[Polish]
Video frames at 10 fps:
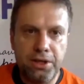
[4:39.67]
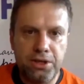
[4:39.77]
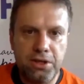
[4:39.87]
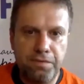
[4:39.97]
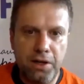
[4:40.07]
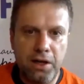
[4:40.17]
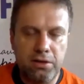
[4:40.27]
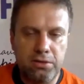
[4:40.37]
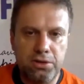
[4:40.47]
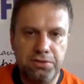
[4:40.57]
Pierwszy
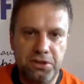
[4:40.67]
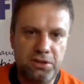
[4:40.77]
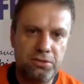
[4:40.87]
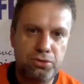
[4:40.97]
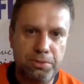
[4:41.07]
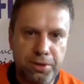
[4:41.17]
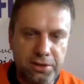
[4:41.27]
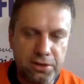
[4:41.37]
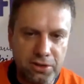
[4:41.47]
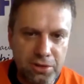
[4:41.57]
filar to oczywiście te duże
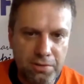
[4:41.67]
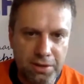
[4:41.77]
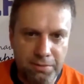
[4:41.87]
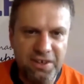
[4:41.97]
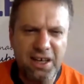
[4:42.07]
projekty rządowe.